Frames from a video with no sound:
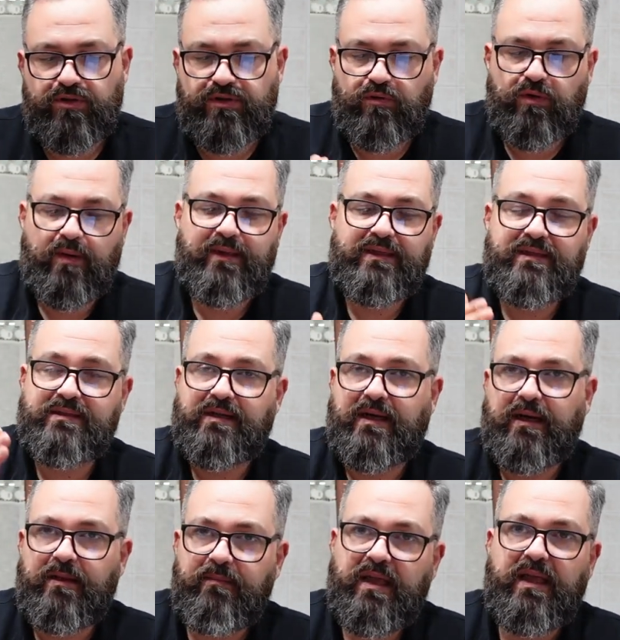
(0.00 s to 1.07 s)
Sicuramente sarà
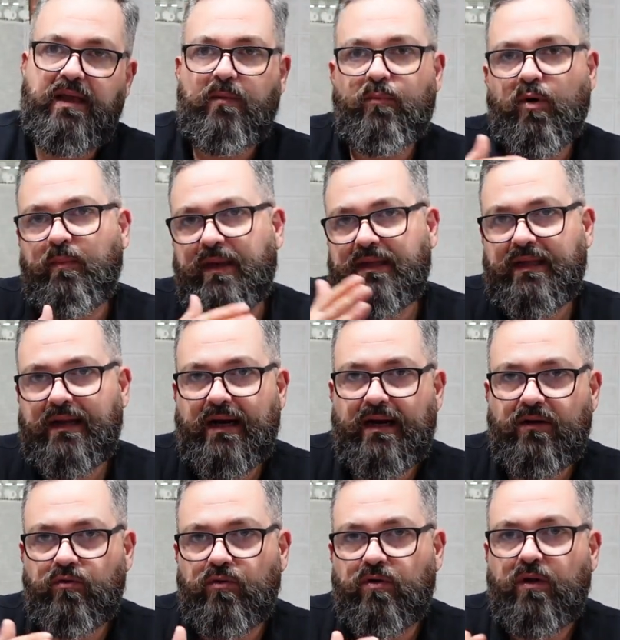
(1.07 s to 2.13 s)
la mail, poi
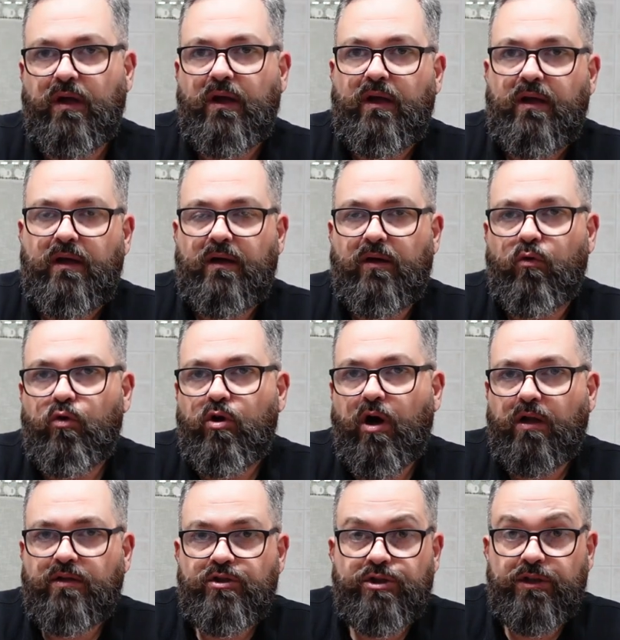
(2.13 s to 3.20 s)
manderanno eh, un
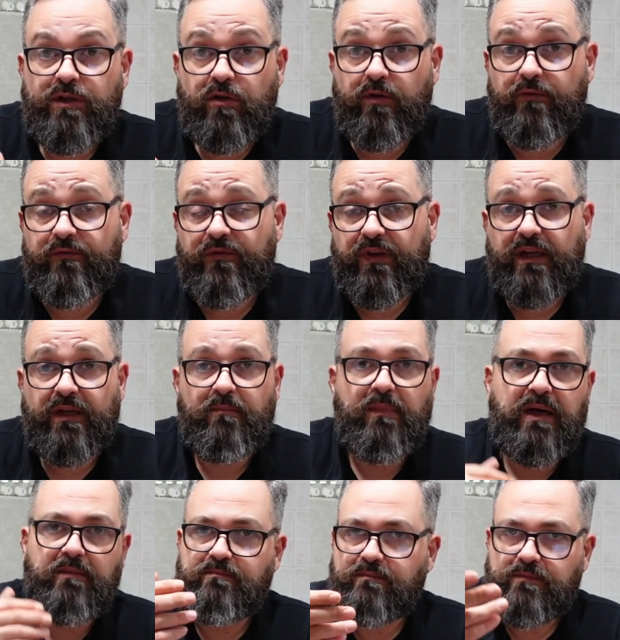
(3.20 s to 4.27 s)
codice di
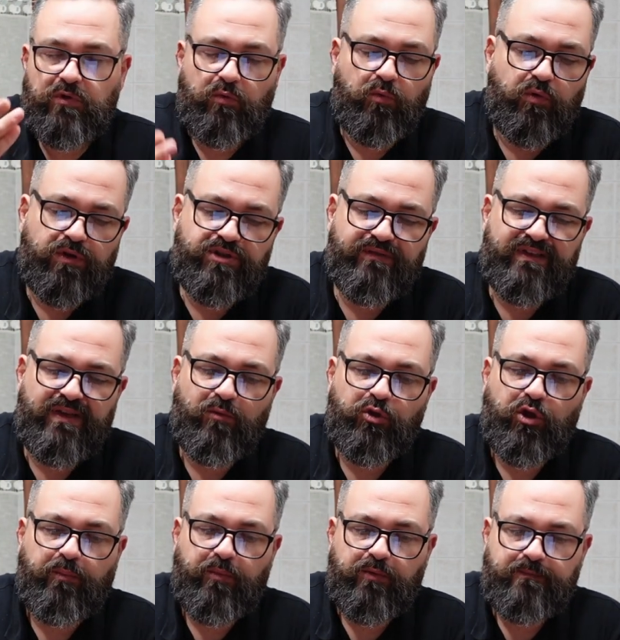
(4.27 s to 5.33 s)
conferma, comunque ci vediamo
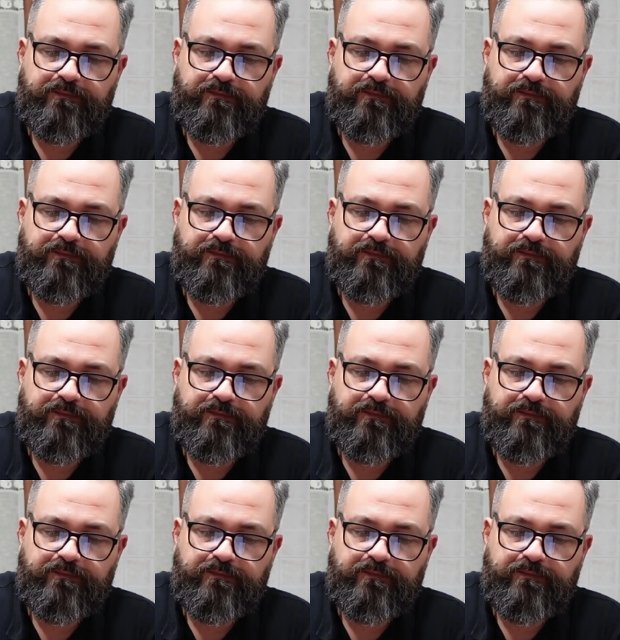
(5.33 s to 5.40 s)
dopo.